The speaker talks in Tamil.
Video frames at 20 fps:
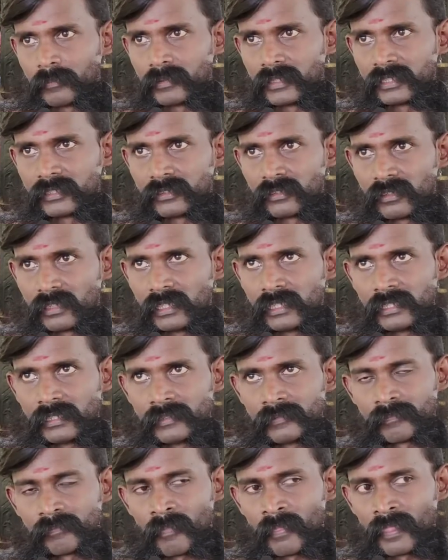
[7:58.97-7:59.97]
அப்படின்னு சொல்லி
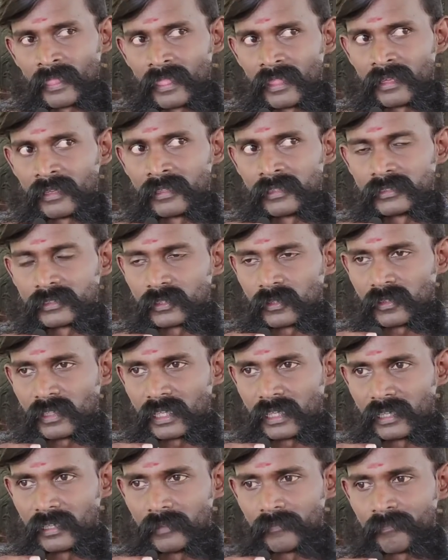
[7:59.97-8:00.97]

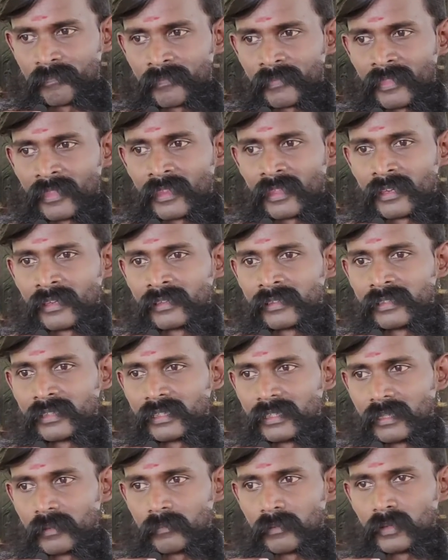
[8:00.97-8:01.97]
சொன்னாங்க
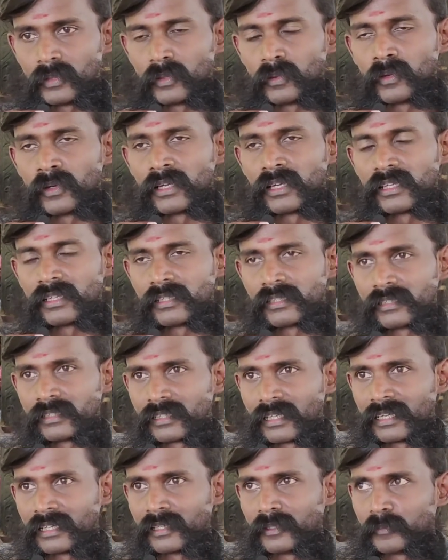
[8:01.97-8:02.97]
அப்போ வந்து ஒரு
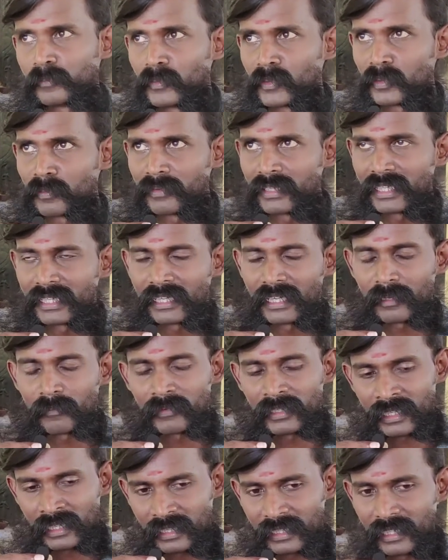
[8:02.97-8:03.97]
ரெண்டு மூணு மணி
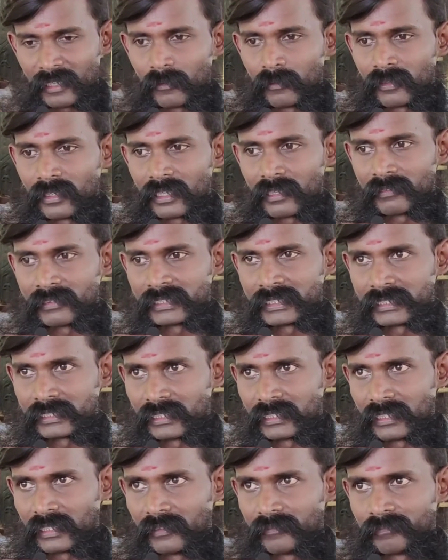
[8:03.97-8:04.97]
நேரம் மட்டும் அங்கேயே உட்கார
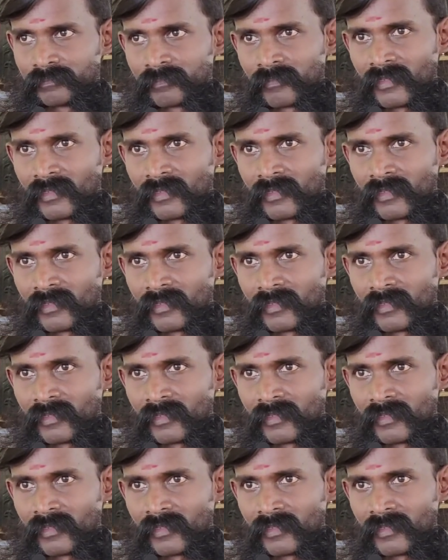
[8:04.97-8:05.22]
வச்சுட்டாங்க